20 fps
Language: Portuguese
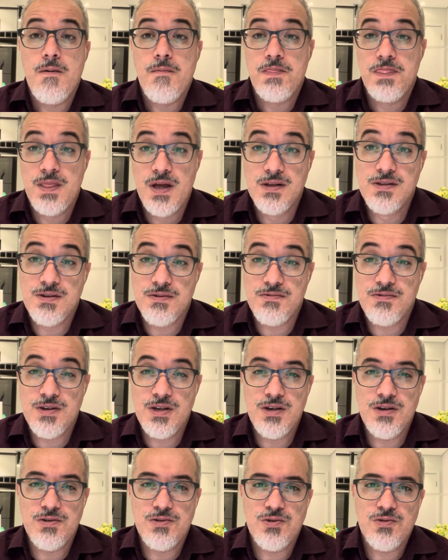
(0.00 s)
Nesse
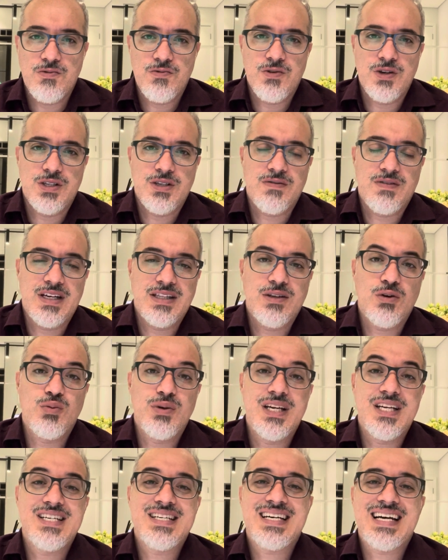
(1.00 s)
vídeo você vai ter um
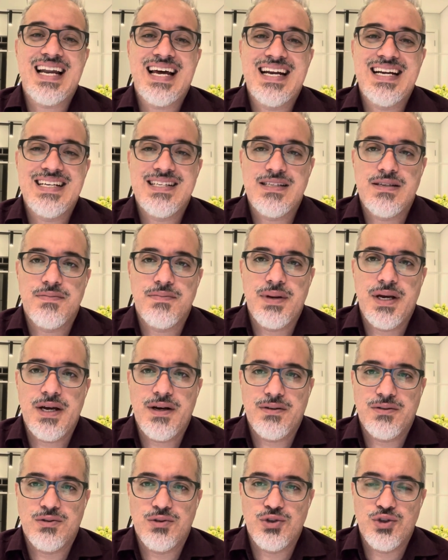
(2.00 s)
esclarecimento